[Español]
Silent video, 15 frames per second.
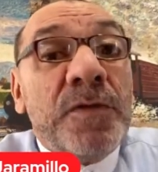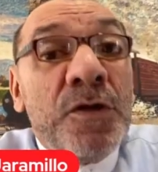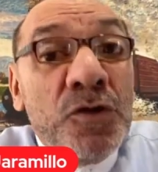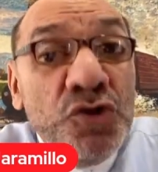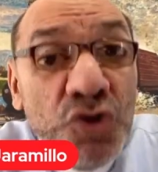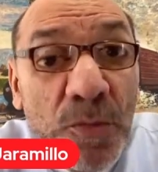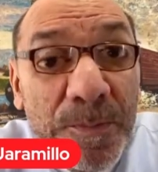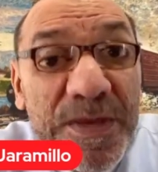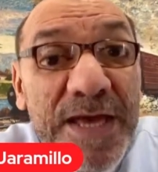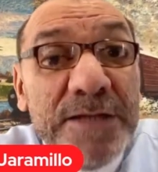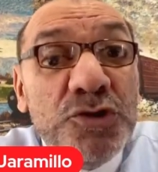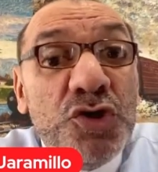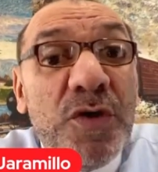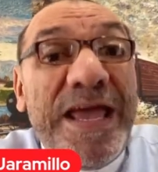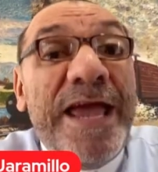Yo
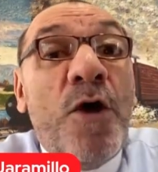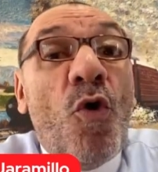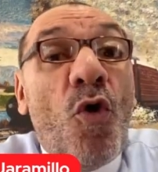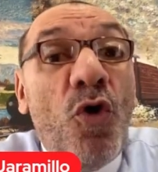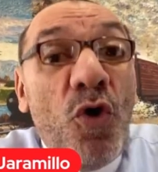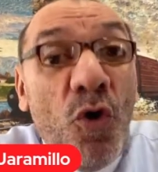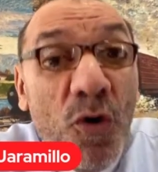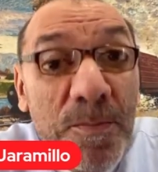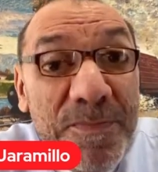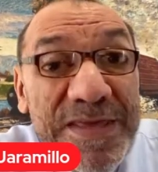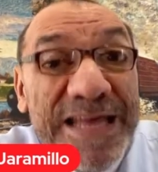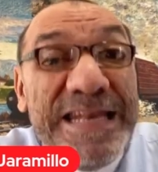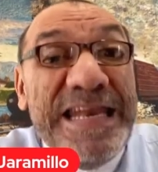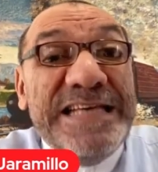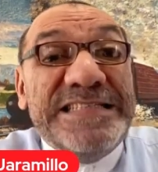pienso que Colombia
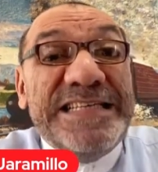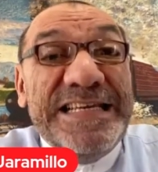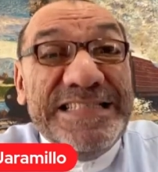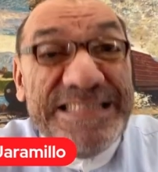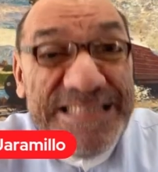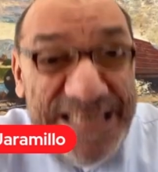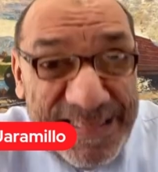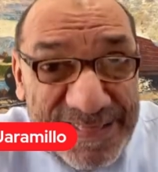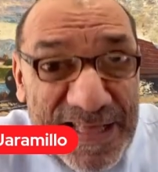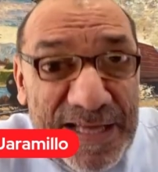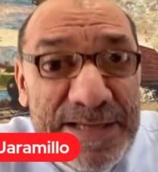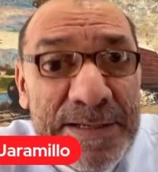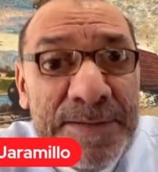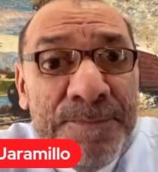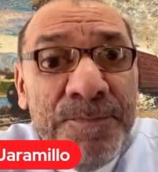
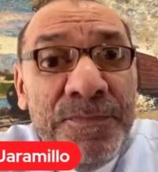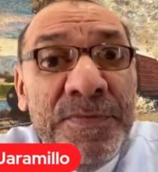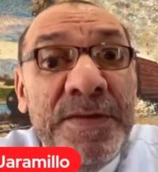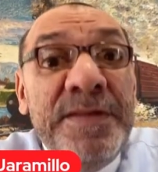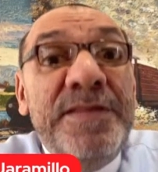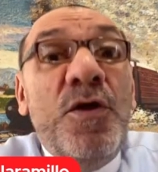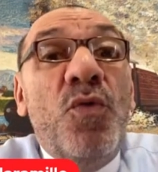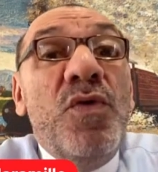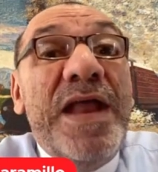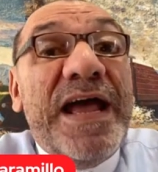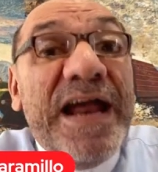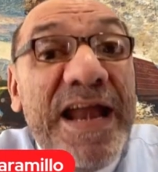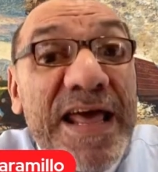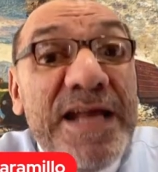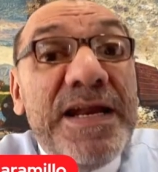necesita de una
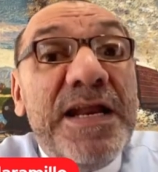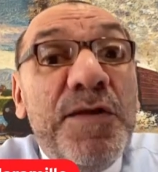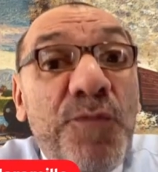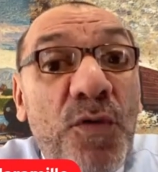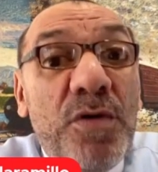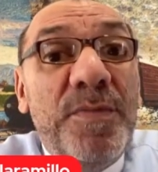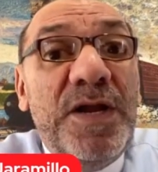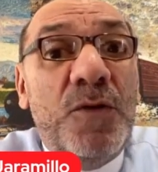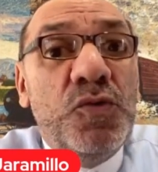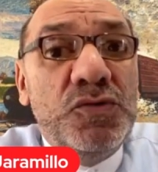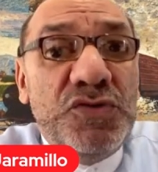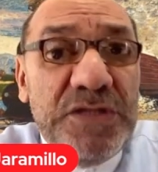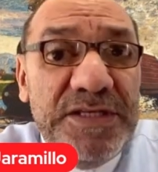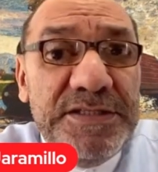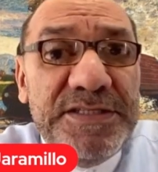gran reforma a la
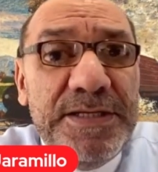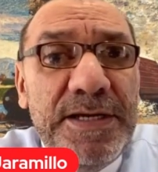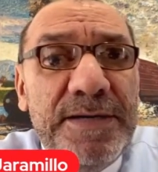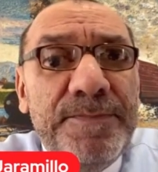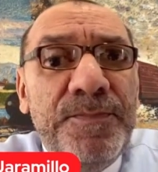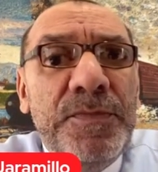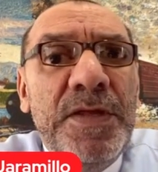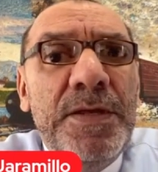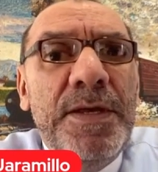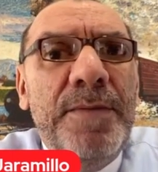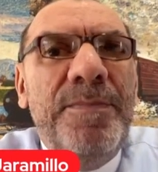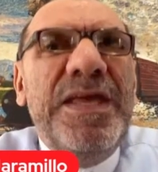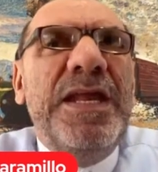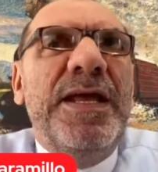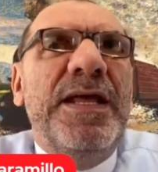justicia.
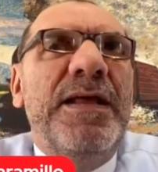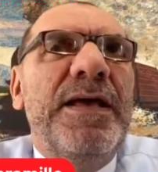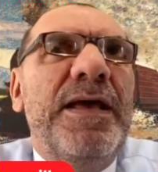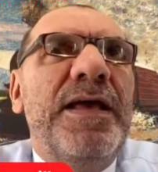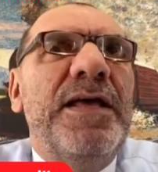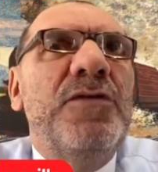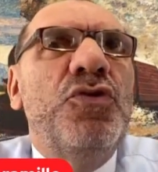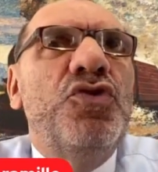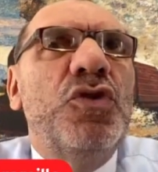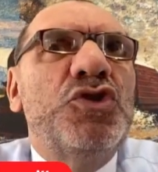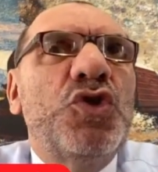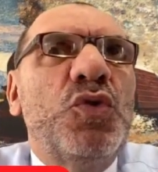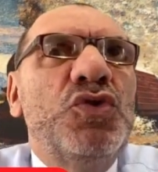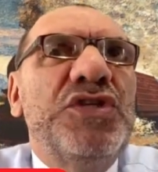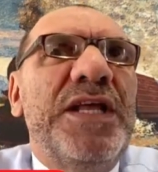Mire, eh, yo
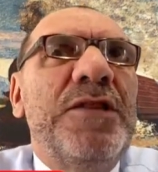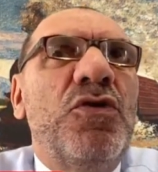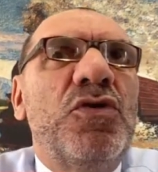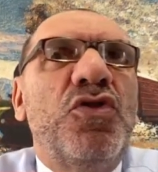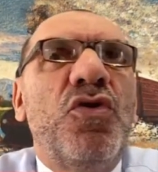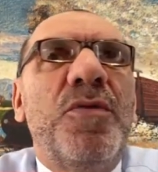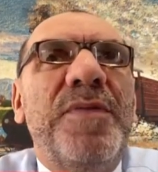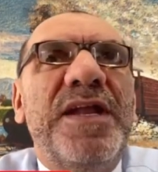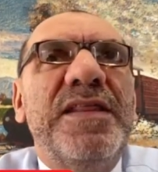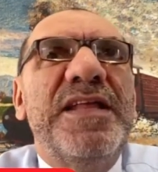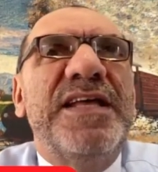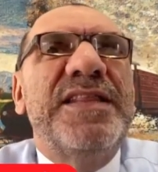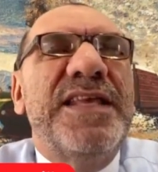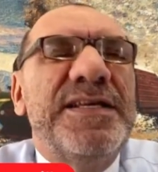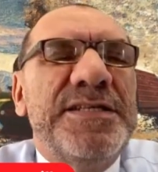escuché al doctor
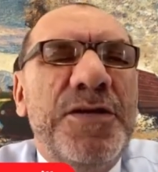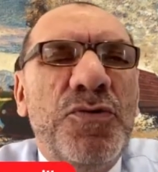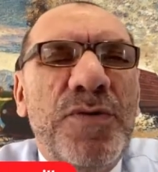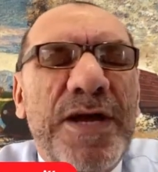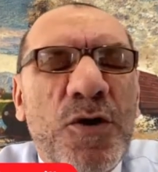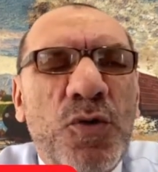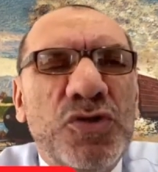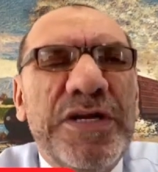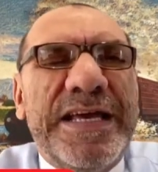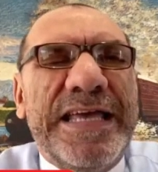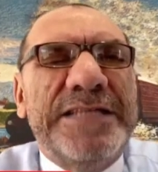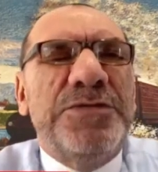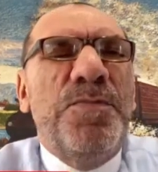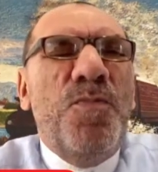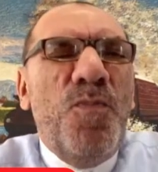Bernate decir una cosa que
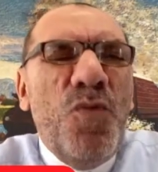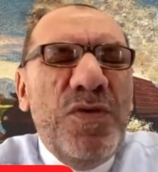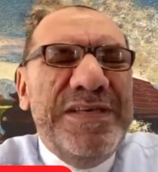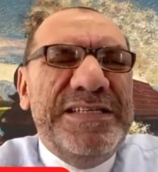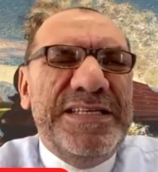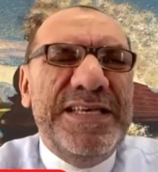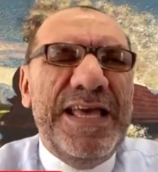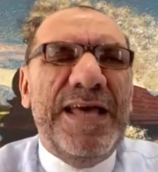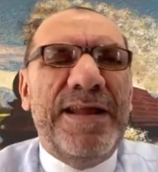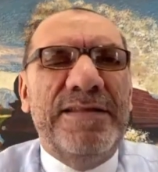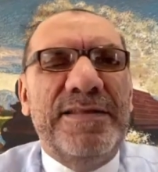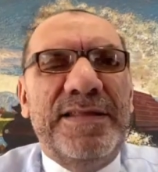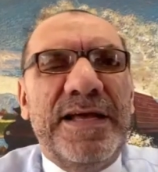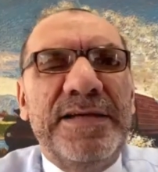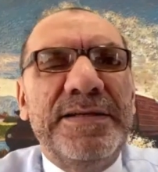es muy
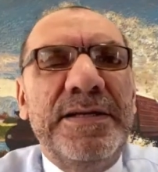cierta.